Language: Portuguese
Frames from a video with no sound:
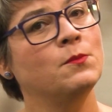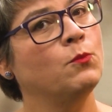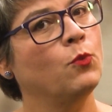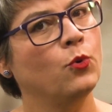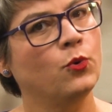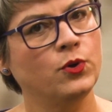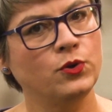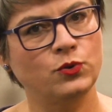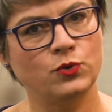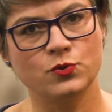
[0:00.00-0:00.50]

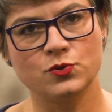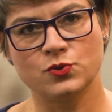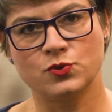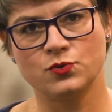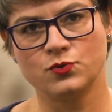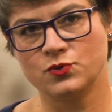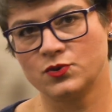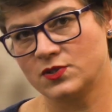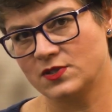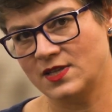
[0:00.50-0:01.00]
Muitos
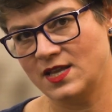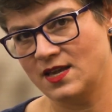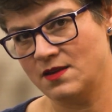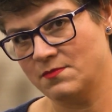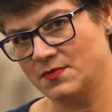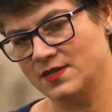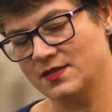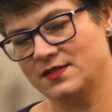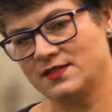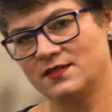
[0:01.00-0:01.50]
dos
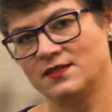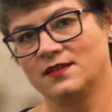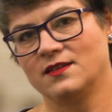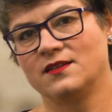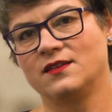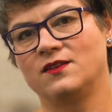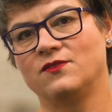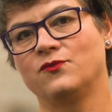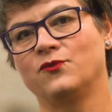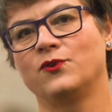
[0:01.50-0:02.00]
temas que